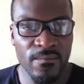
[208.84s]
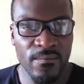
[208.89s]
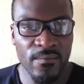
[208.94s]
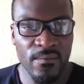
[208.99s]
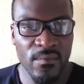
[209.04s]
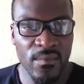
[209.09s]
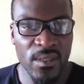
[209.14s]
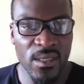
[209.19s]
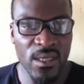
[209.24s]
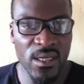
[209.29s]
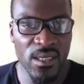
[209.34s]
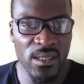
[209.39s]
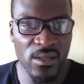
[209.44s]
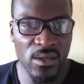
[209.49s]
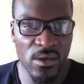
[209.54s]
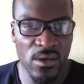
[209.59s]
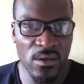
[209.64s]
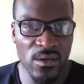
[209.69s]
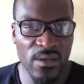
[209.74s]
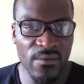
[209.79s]
Il est temps,
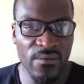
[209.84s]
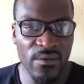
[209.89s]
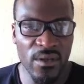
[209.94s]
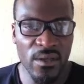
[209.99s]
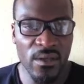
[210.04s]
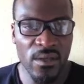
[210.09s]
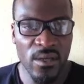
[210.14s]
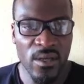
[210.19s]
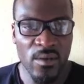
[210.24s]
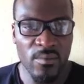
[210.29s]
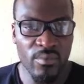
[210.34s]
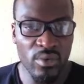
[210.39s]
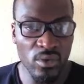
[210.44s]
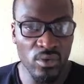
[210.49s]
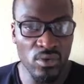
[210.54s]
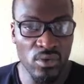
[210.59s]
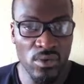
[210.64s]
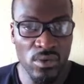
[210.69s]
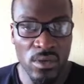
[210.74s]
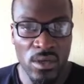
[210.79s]
en effet, pour
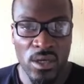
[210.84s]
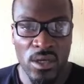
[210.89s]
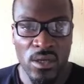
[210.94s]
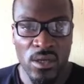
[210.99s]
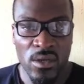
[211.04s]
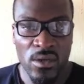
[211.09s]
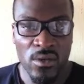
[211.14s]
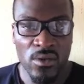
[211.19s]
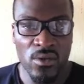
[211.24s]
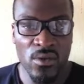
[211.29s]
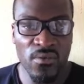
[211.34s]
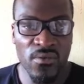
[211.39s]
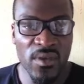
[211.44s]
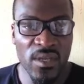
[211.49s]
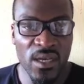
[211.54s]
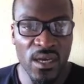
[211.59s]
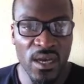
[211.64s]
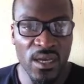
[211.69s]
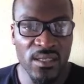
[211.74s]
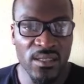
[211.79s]
nous, de finir
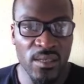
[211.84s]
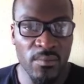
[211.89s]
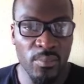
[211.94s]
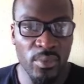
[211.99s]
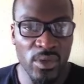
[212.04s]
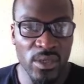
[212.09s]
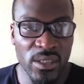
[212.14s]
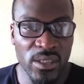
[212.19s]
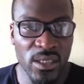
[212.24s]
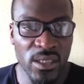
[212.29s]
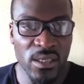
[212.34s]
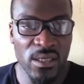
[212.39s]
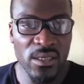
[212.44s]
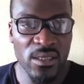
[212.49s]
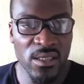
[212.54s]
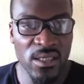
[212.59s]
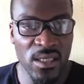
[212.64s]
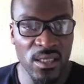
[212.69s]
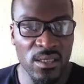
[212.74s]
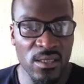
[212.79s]
avec cette politique
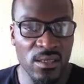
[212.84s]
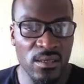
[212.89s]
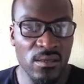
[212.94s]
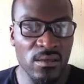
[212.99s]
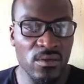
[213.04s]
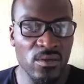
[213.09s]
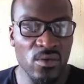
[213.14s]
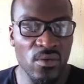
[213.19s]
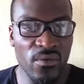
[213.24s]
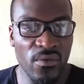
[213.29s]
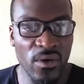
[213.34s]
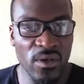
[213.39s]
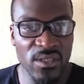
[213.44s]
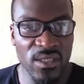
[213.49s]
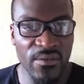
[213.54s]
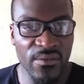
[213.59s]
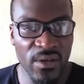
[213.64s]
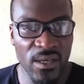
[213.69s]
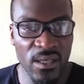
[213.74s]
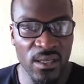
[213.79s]
dite de
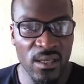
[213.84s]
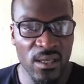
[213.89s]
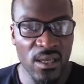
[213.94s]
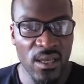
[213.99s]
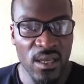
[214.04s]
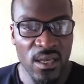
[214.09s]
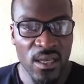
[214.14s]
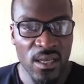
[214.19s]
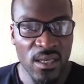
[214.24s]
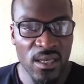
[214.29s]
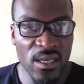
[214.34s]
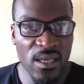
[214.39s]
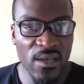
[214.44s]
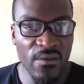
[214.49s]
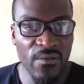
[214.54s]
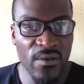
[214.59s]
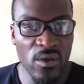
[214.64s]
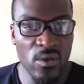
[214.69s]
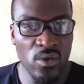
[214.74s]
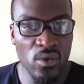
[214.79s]
France-Afrique qui n'a fait
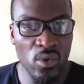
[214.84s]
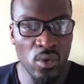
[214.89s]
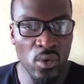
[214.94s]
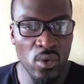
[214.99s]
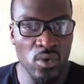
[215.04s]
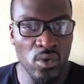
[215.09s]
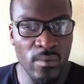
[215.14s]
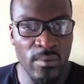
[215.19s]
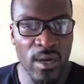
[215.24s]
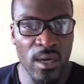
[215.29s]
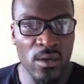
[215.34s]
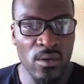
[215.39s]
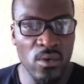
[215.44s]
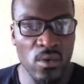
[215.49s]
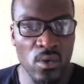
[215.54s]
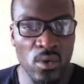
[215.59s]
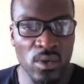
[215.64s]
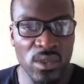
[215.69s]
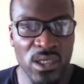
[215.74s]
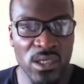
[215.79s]
que trop de mal au
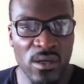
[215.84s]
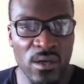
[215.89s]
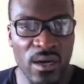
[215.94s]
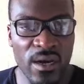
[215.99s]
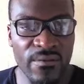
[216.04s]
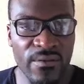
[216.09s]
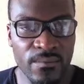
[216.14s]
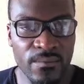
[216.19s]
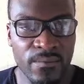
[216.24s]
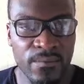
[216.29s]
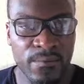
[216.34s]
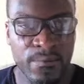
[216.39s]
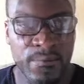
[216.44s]
continent africain.